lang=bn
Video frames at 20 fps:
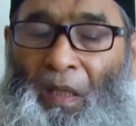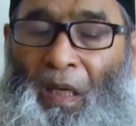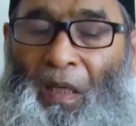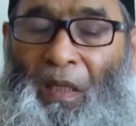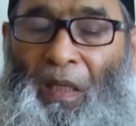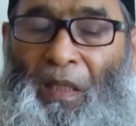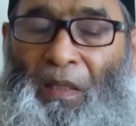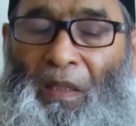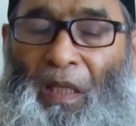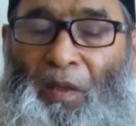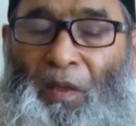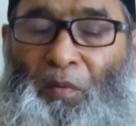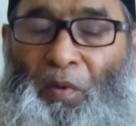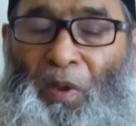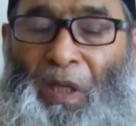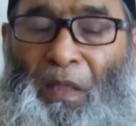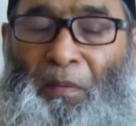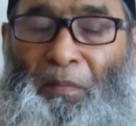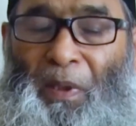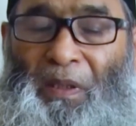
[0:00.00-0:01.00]
আল্লাহ তালা
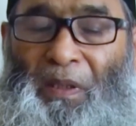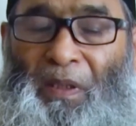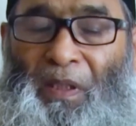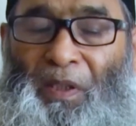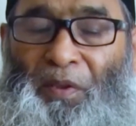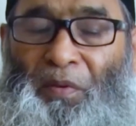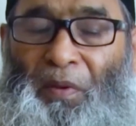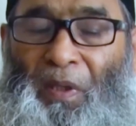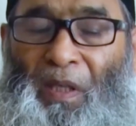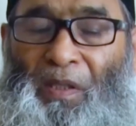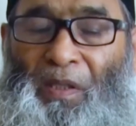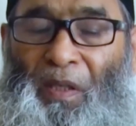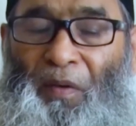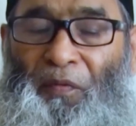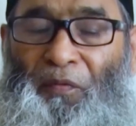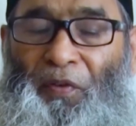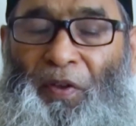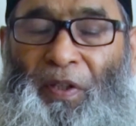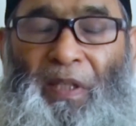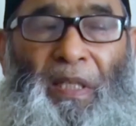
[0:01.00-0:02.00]
কোরআন মাজিদের সুরা
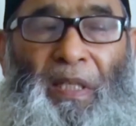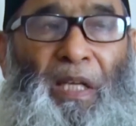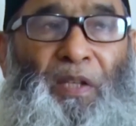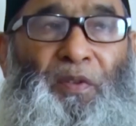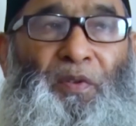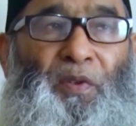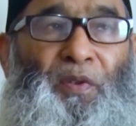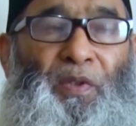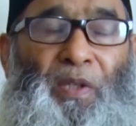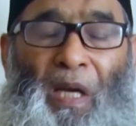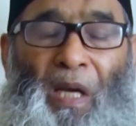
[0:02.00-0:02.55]
সাফাতের একশো